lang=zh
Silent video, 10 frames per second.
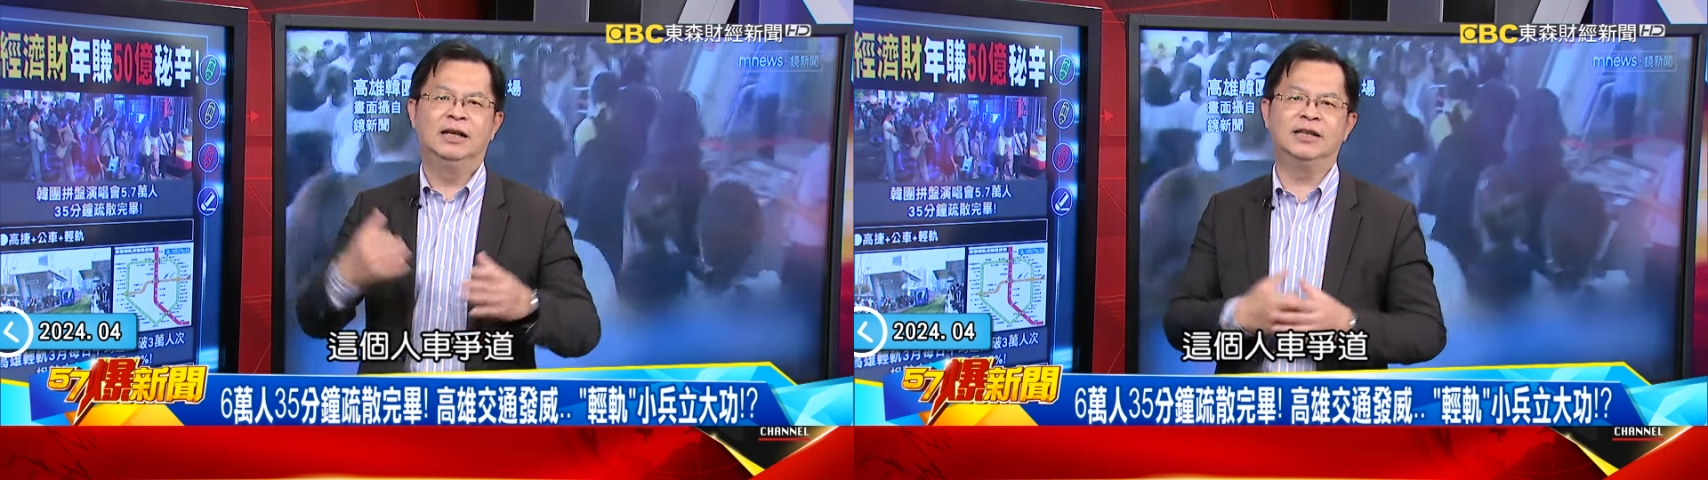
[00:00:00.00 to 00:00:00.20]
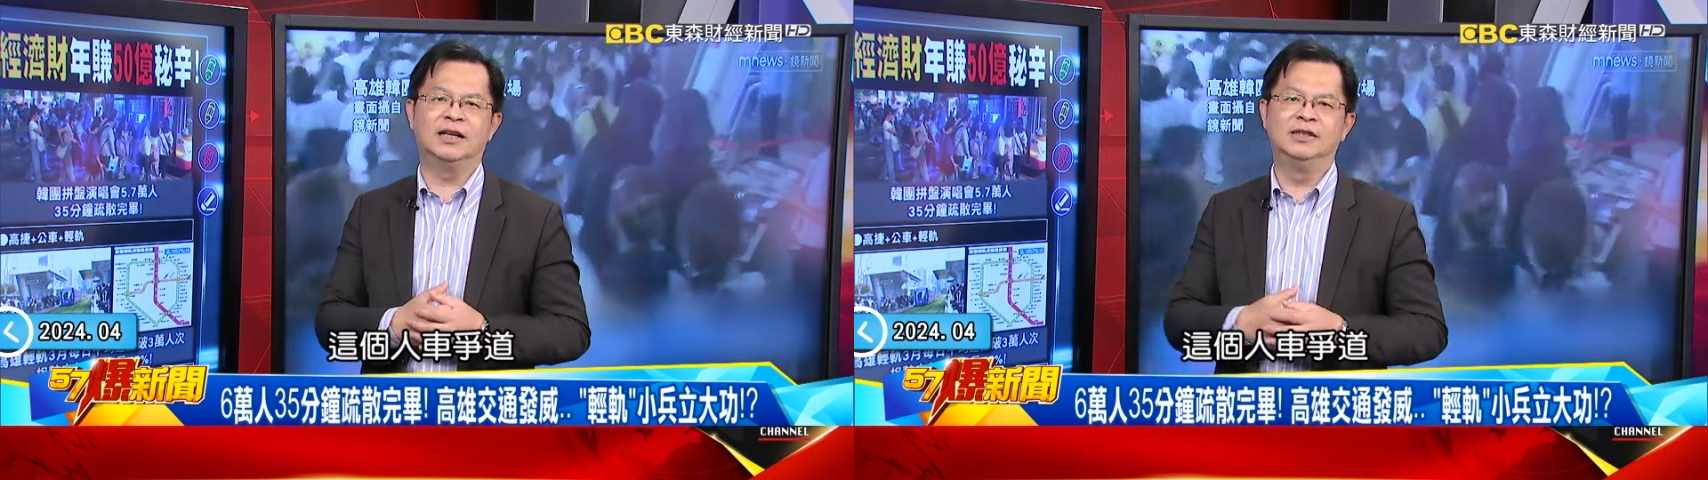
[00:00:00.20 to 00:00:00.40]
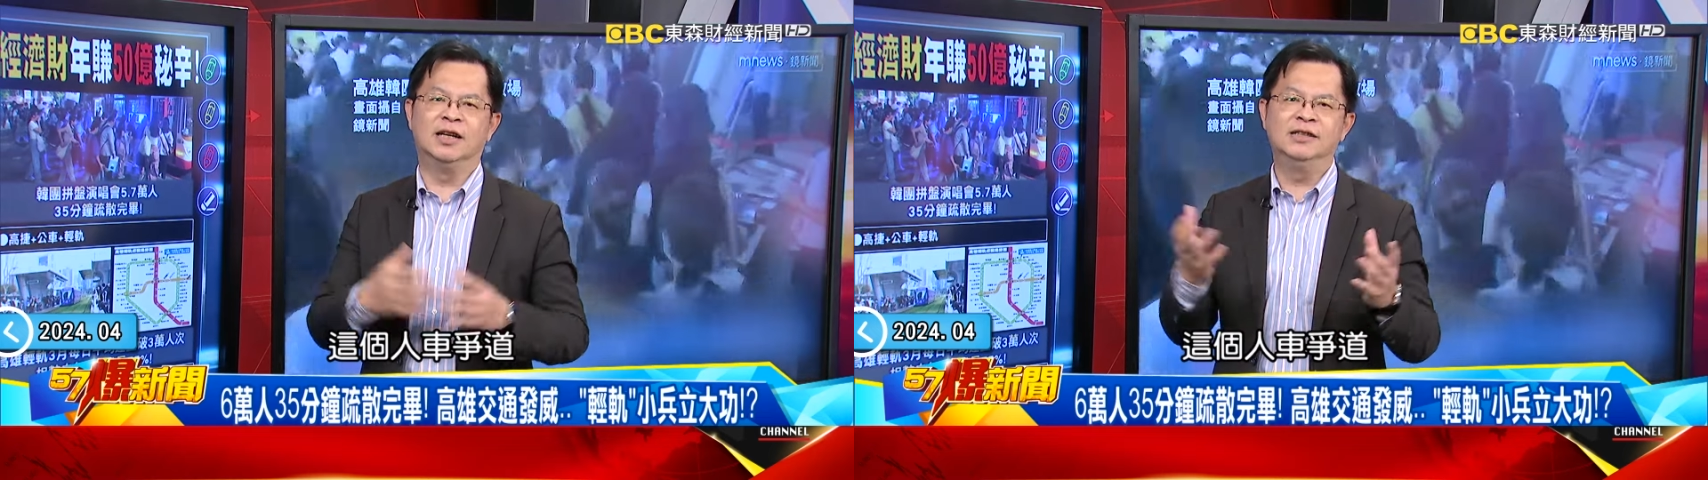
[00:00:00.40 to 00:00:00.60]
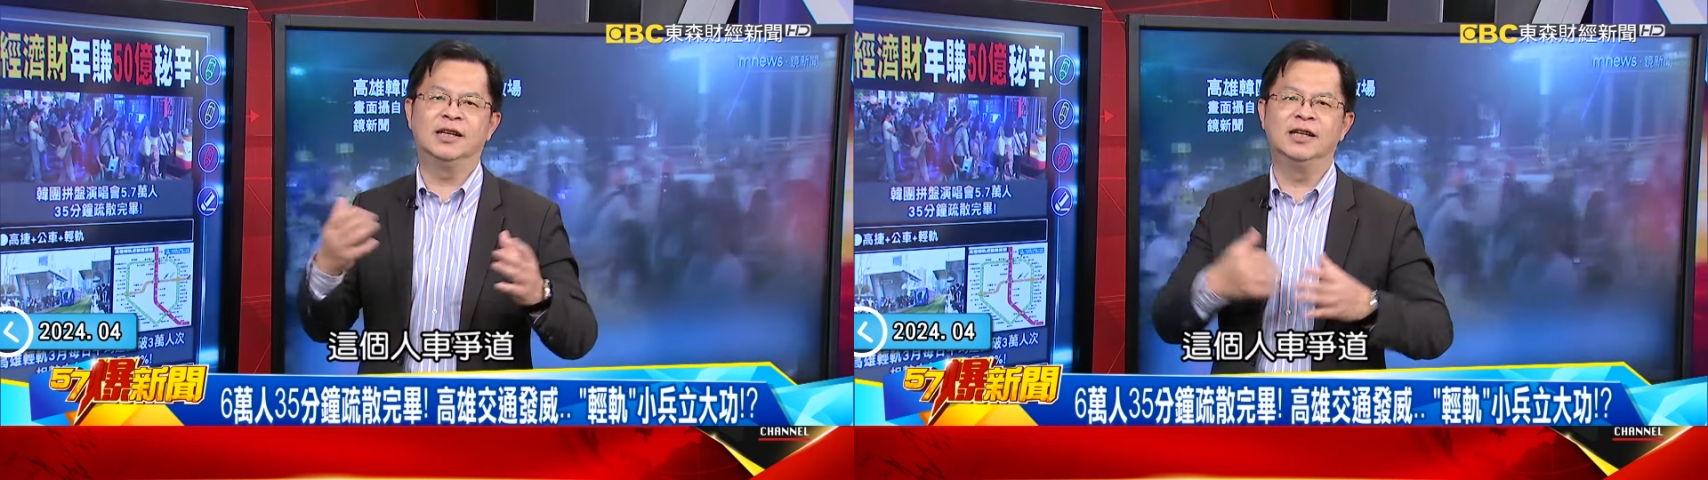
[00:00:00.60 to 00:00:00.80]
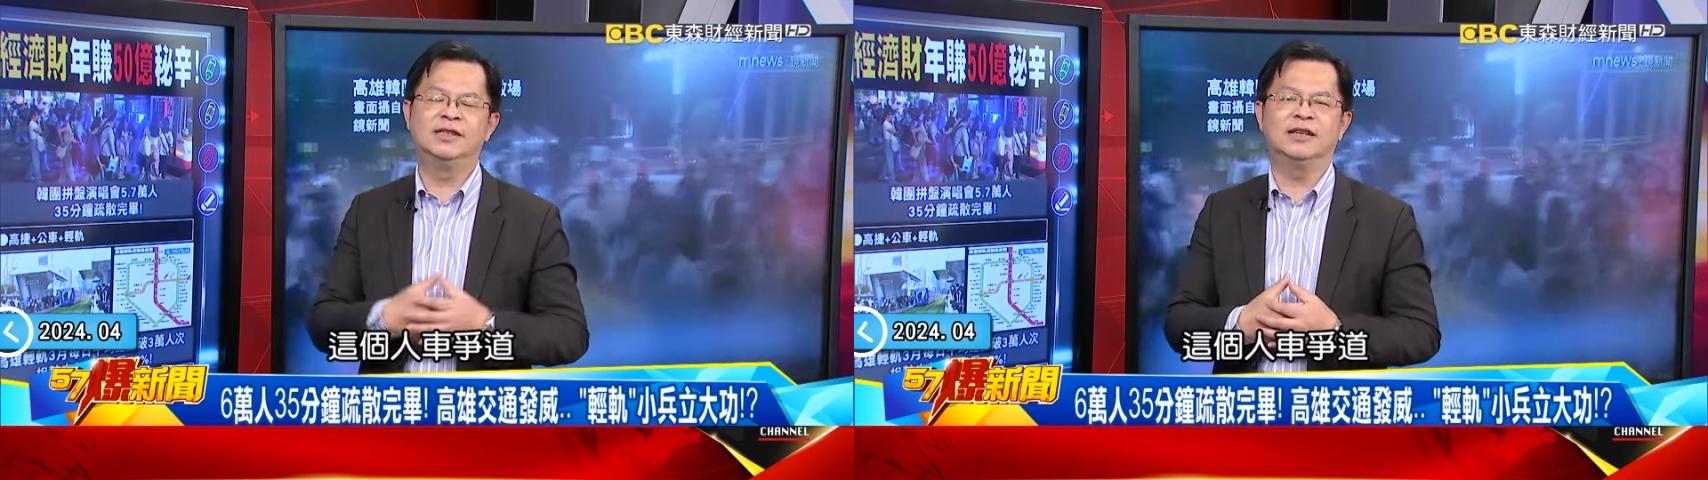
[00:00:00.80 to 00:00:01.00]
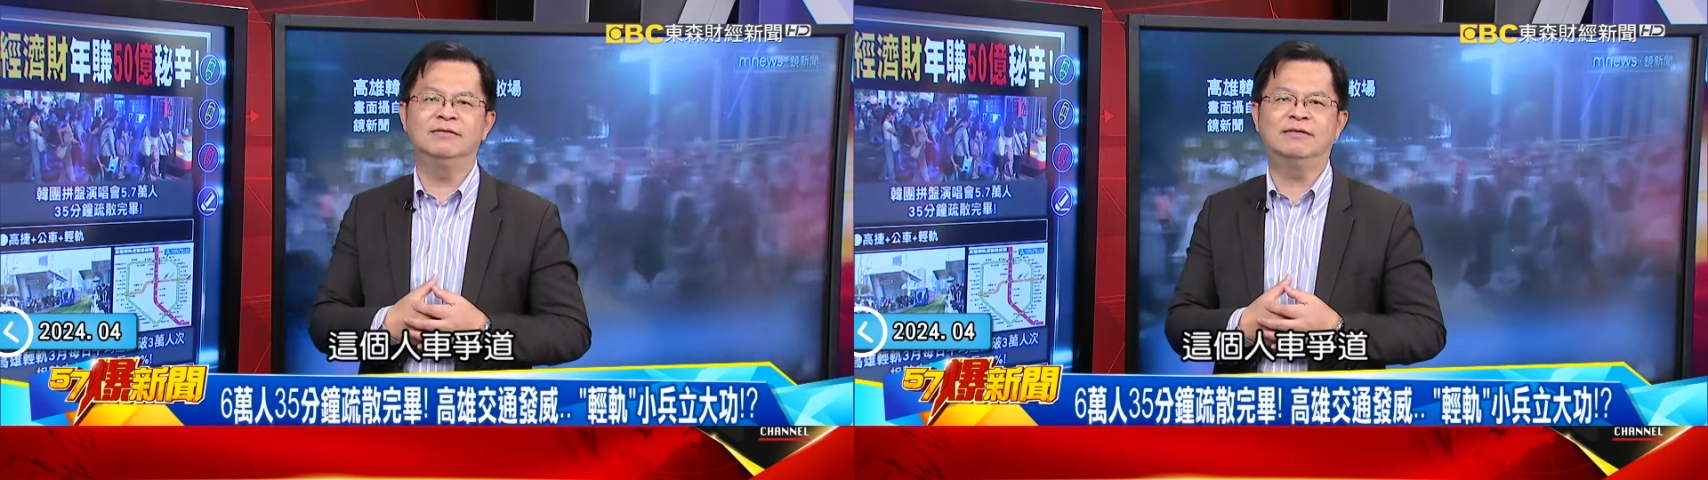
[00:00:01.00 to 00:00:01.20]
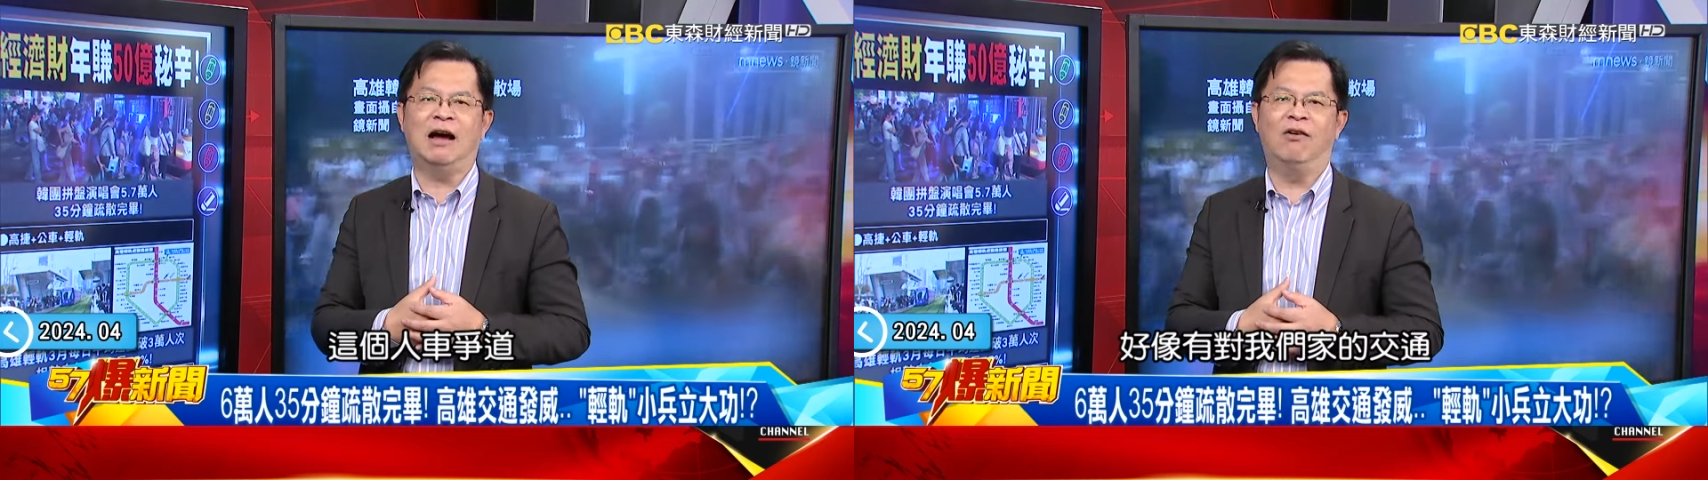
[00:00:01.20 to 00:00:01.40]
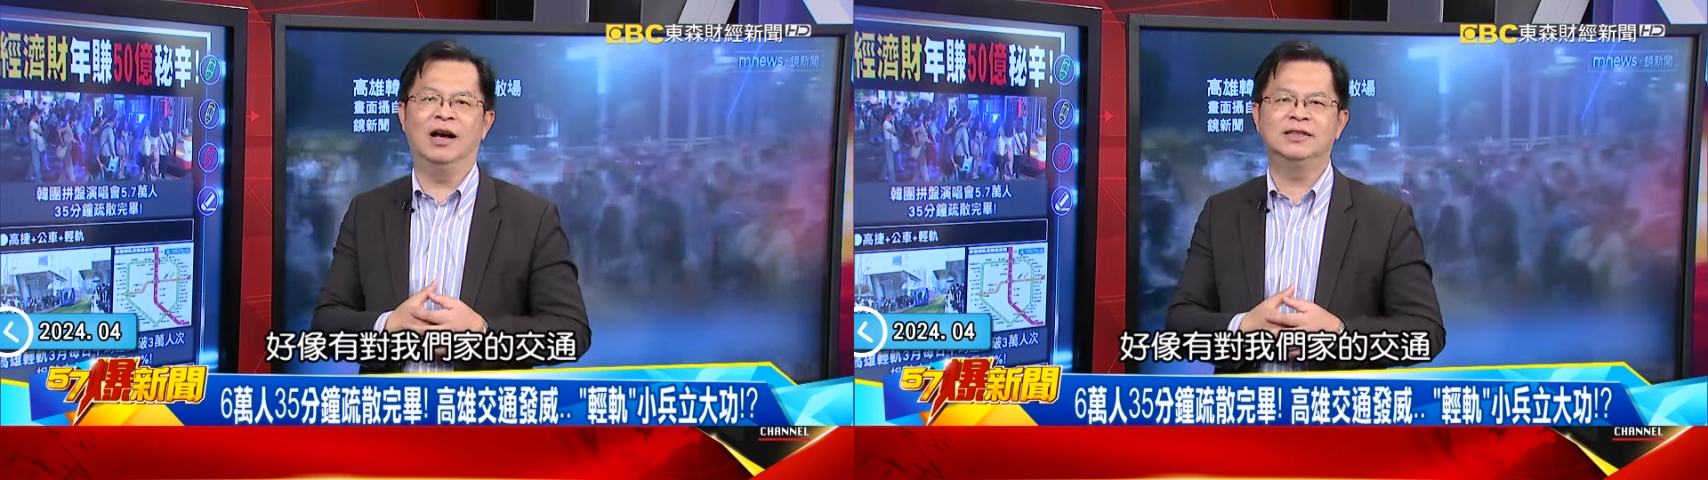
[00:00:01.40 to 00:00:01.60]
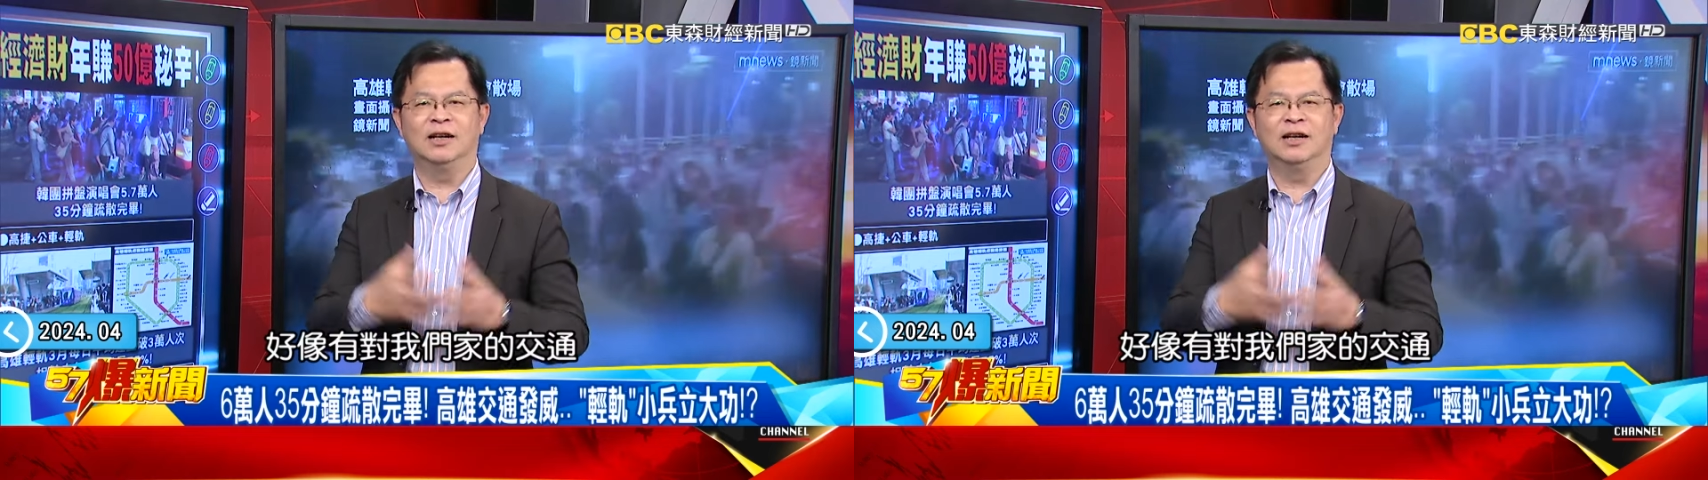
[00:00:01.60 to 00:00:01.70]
这个人车争道啦，